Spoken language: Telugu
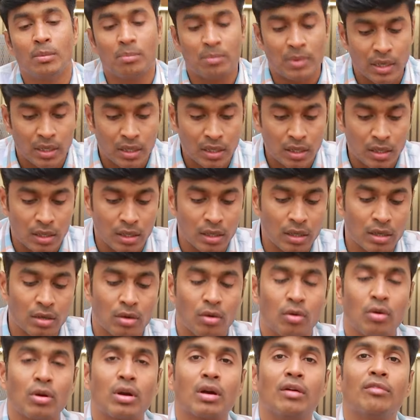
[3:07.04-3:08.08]
మనకి
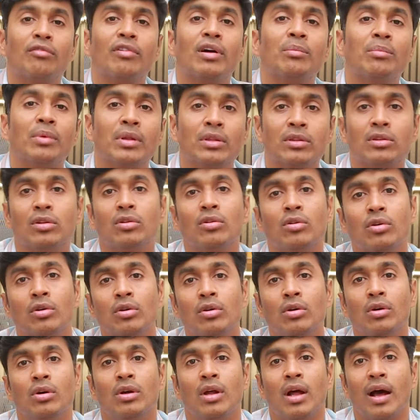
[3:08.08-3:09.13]
ఒక వన్ మంత్లో
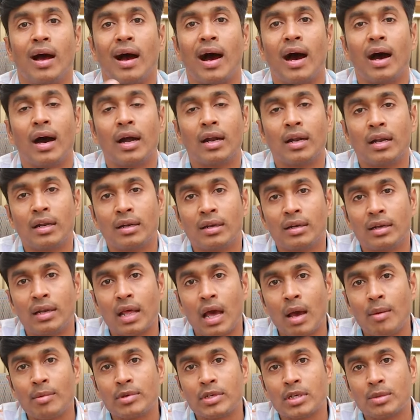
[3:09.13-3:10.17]
ఆ
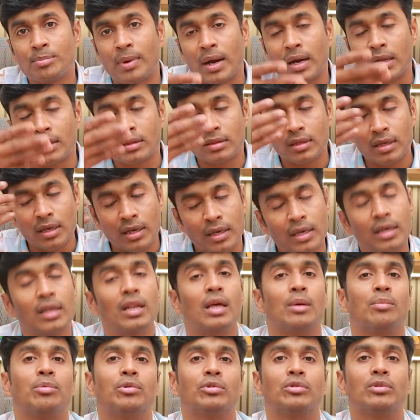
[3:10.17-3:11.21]
డ్యామేజ్ అయిన పాట అంతా
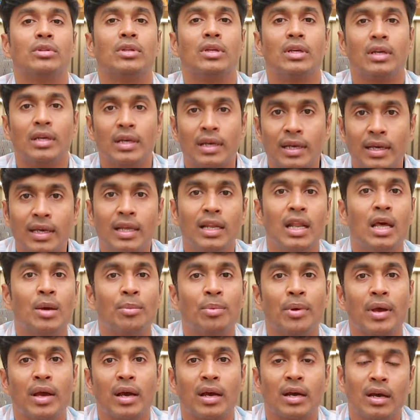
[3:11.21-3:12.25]
హీల్ అయిపోతుంది హీల్
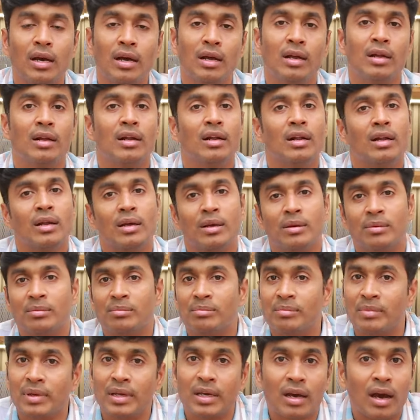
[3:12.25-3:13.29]
అయిపోయాక
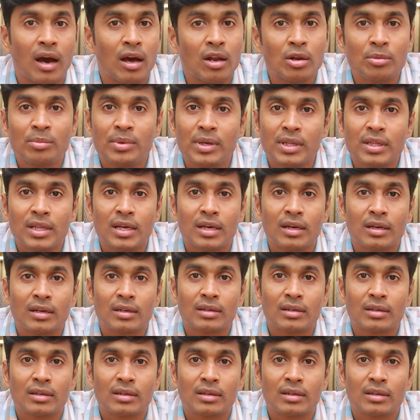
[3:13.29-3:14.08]
మీ కాలు మీదే